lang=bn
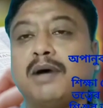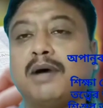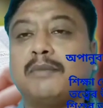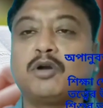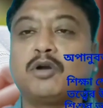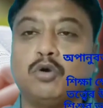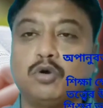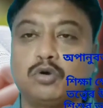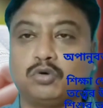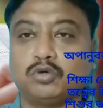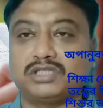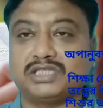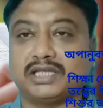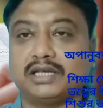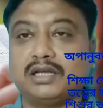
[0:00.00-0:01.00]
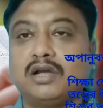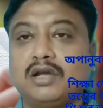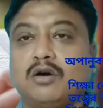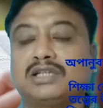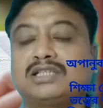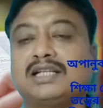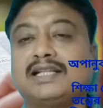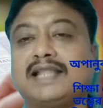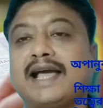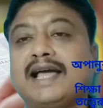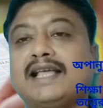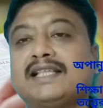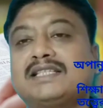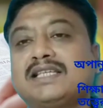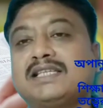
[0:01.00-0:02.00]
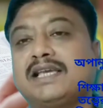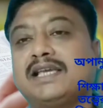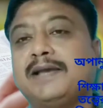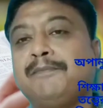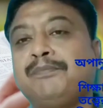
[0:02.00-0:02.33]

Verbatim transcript: ভাবে গ্রহণ করছে অর্থাৎ দেখা যাচ্ছে যে